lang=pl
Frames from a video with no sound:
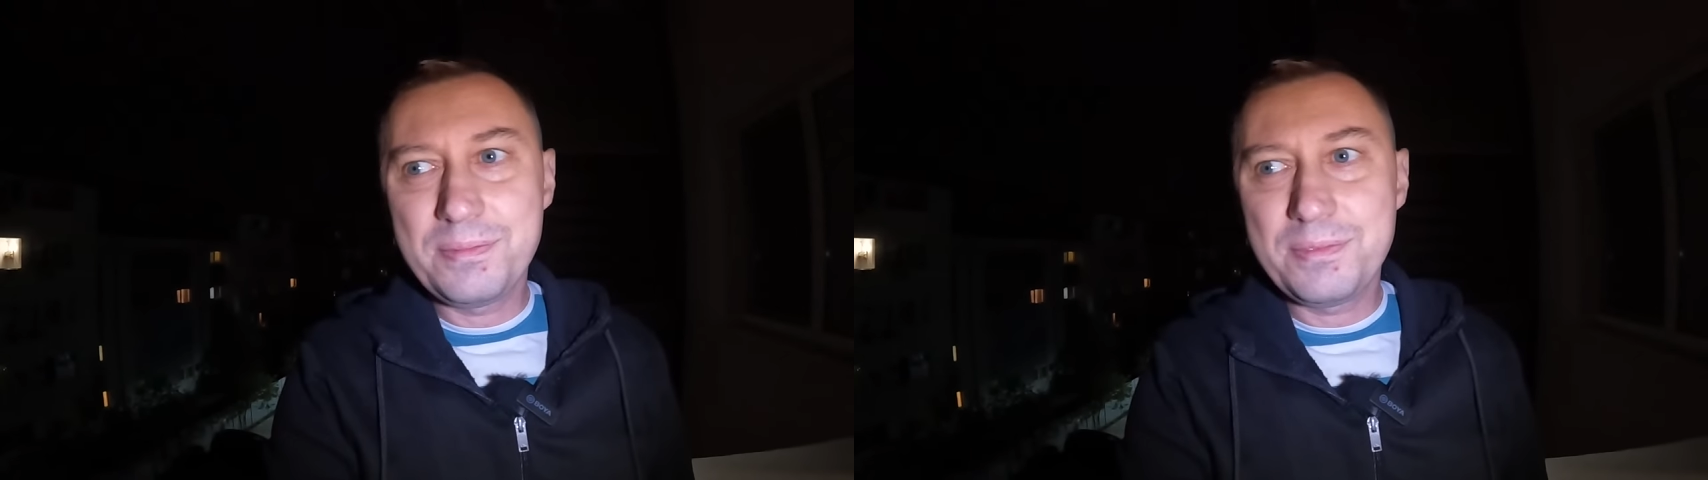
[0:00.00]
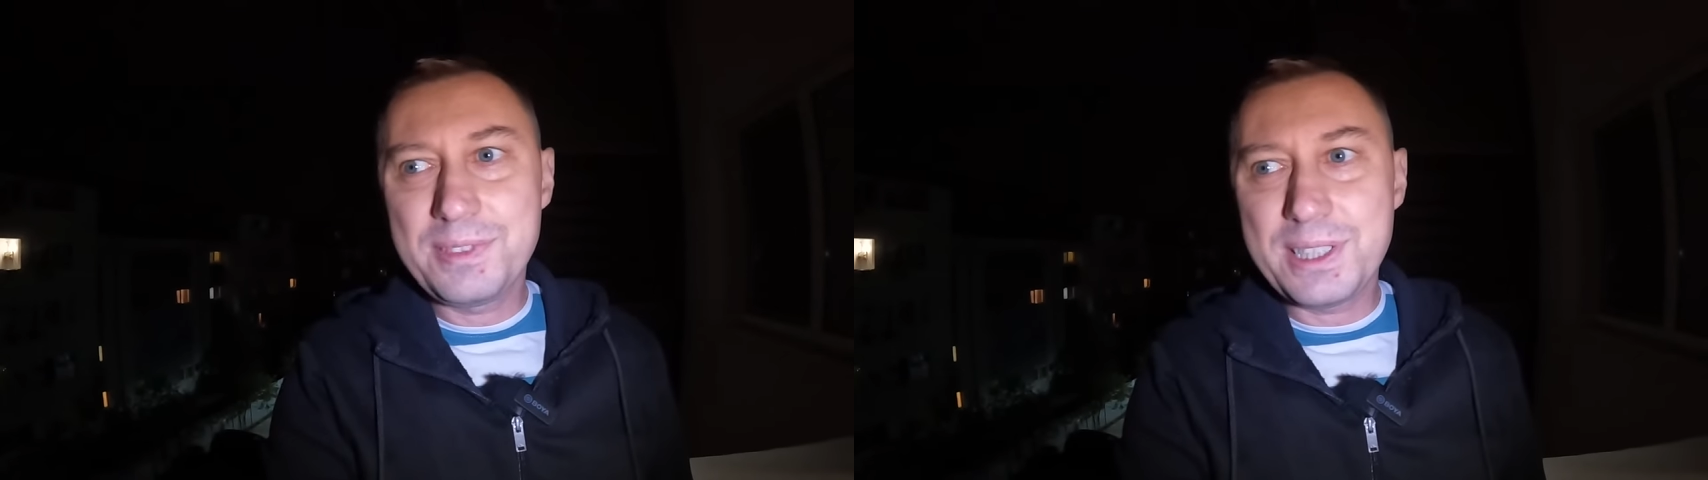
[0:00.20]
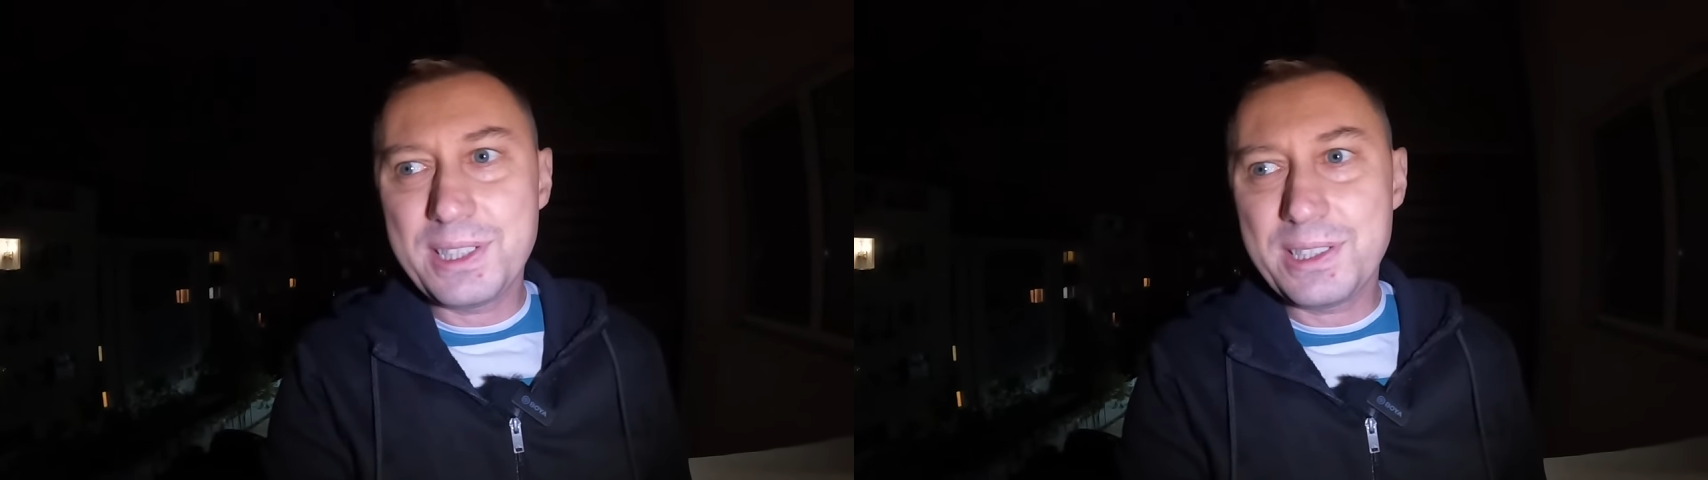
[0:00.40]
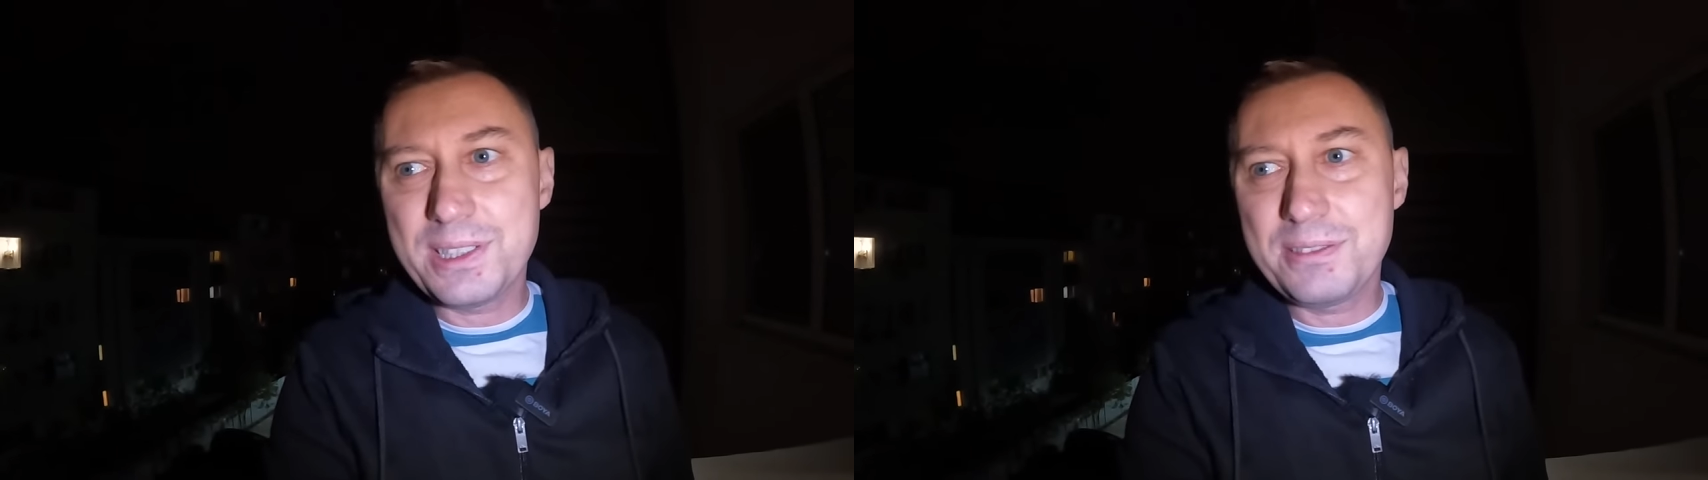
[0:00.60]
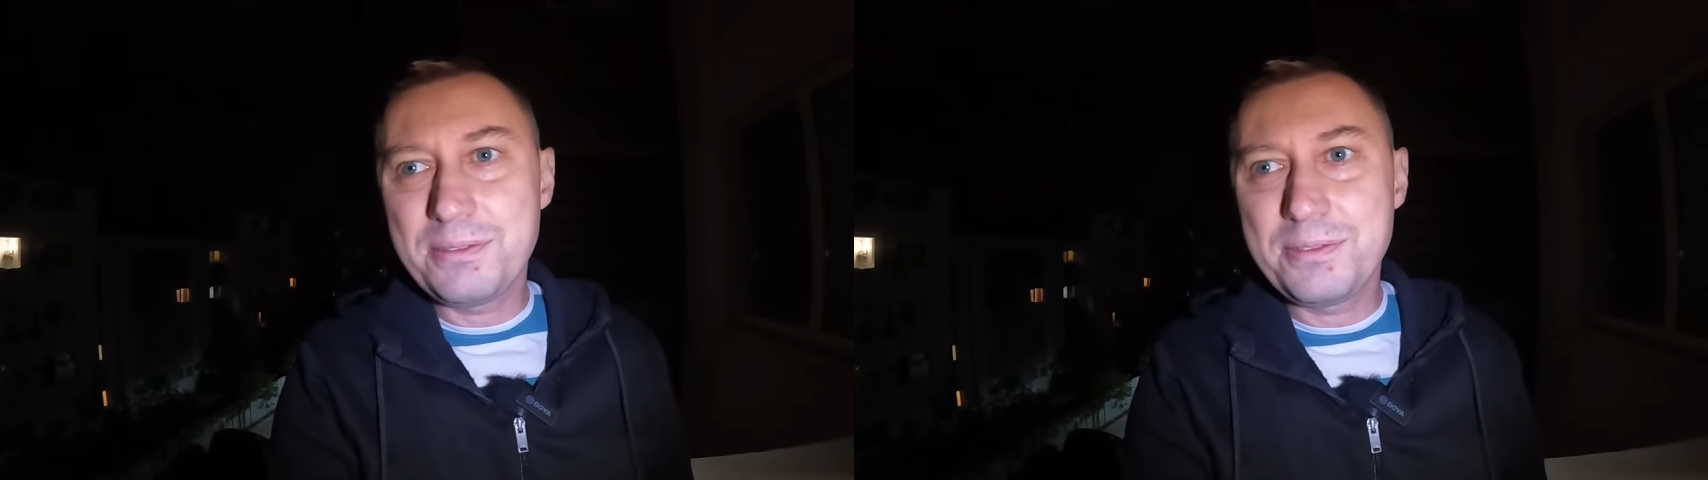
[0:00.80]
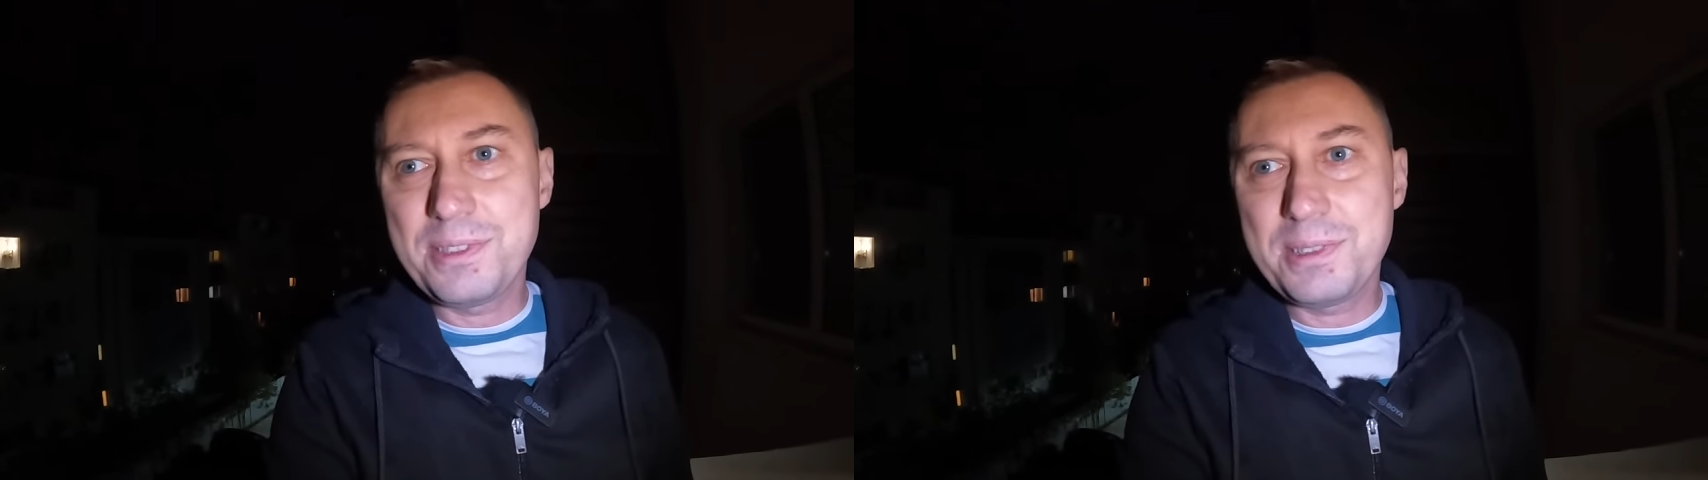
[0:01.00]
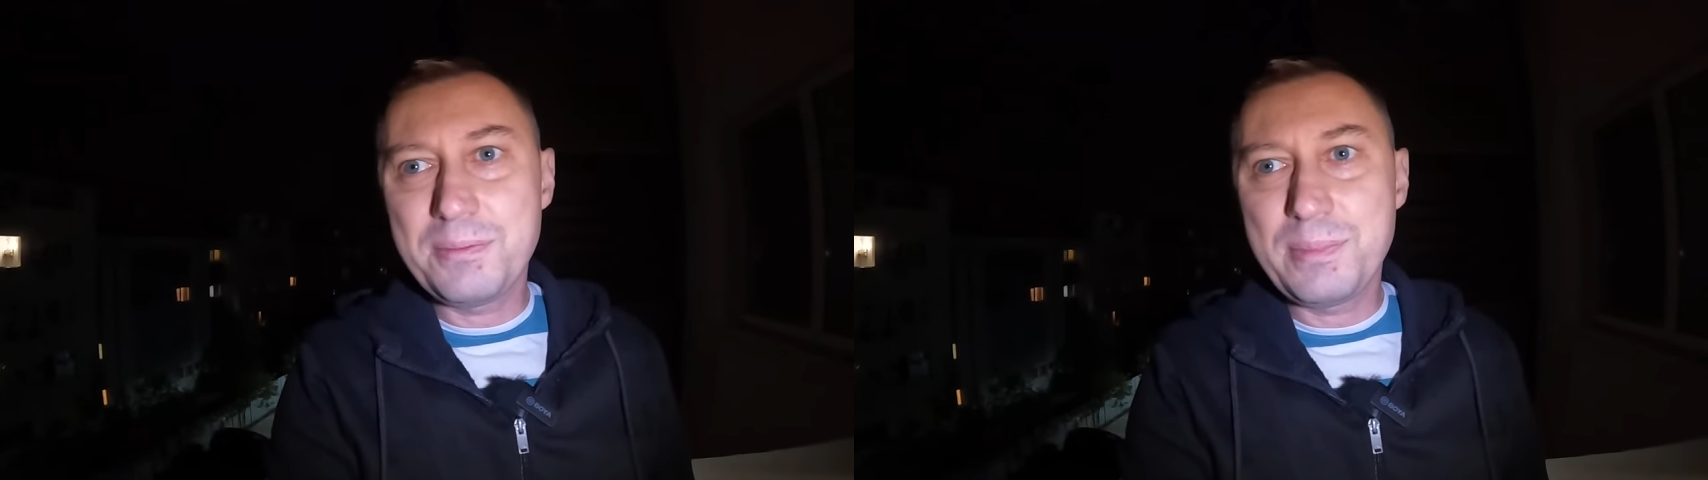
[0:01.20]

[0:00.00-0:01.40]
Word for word: w zasadzie w